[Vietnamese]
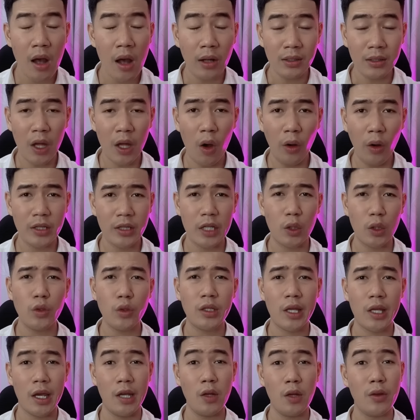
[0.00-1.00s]
thôi thì tôi
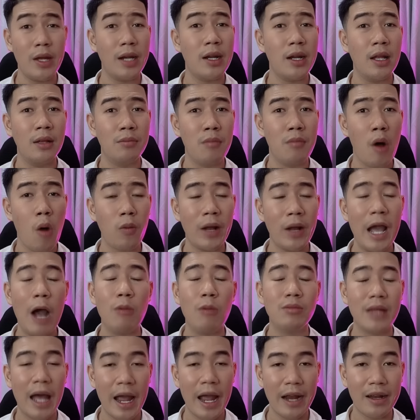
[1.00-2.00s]
chỉ cho gia đình một cái
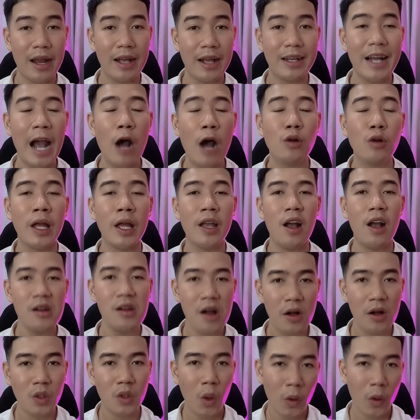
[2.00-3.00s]
ông thầy này cao tay ấn
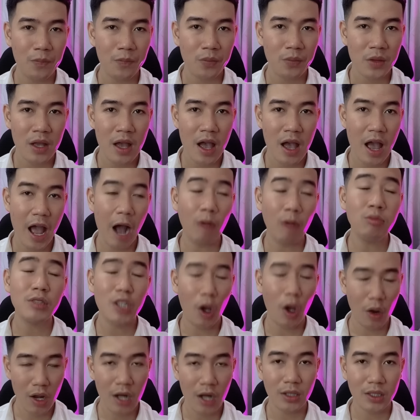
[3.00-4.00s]
hơn tôi ông
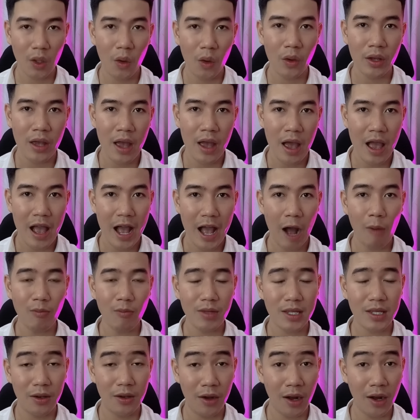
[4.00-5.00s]
giỏi hơn tôi ông
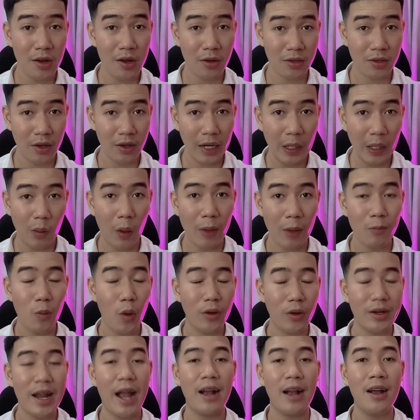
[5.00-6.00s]
chữa được những cái loại
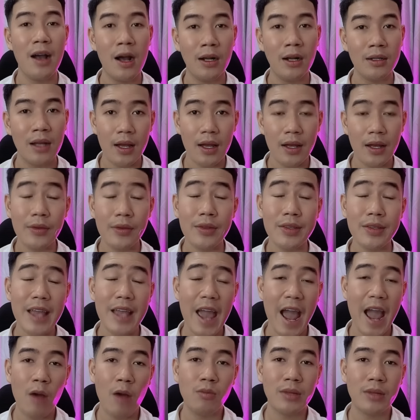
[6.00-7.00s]
bùa nặng hơn
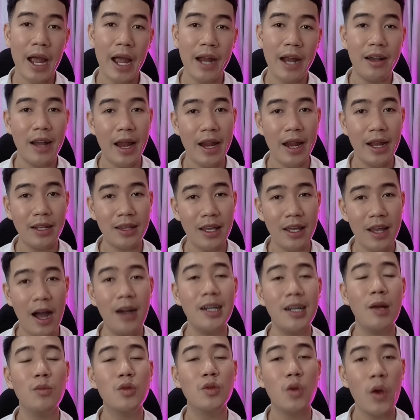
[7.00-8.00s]
nhà ông thầy này thì ở
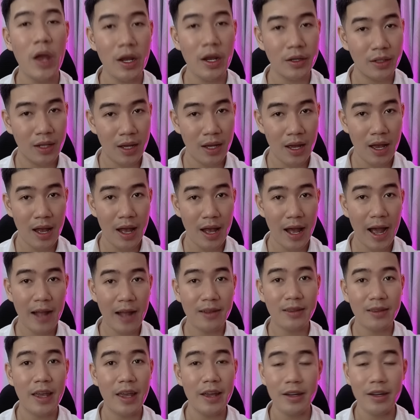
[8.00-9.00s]
long xuyên
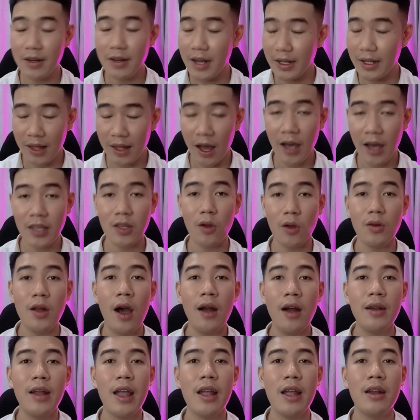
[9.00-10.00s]
anh chị cứ đi tới chỗ
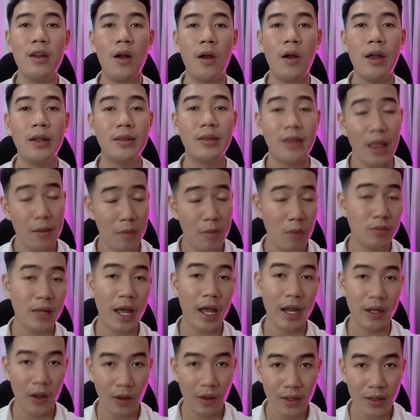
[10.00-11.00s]
đó đi rồi tìm ông
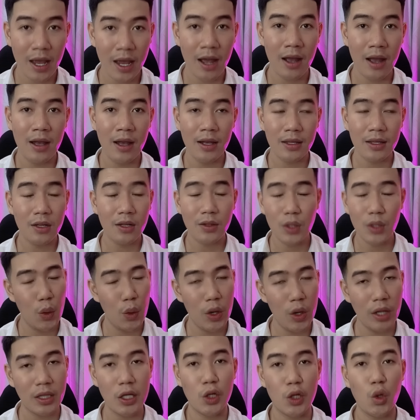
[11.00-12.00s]
thầy đó nha chứ
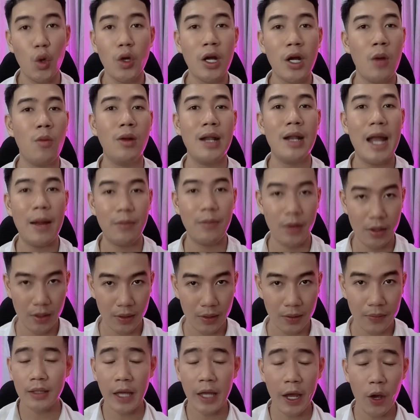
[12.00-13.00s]
tôi thì tôi không có làm được
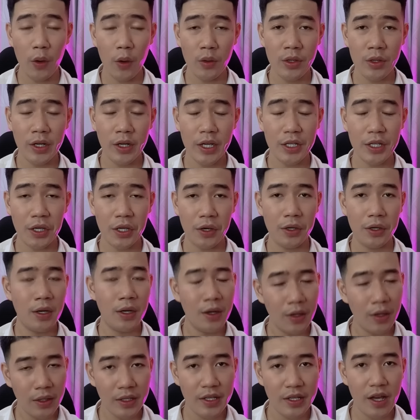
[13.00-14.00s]
theo như cái sự
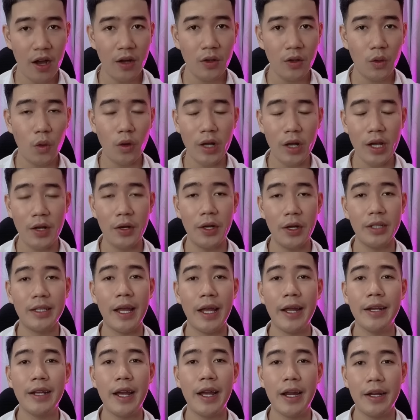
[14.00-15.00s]
hướng dẫn của cái người
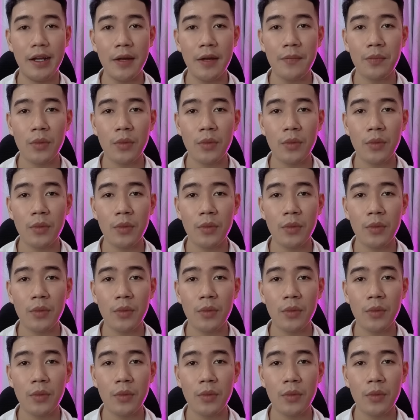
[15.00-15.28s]
thầy này đó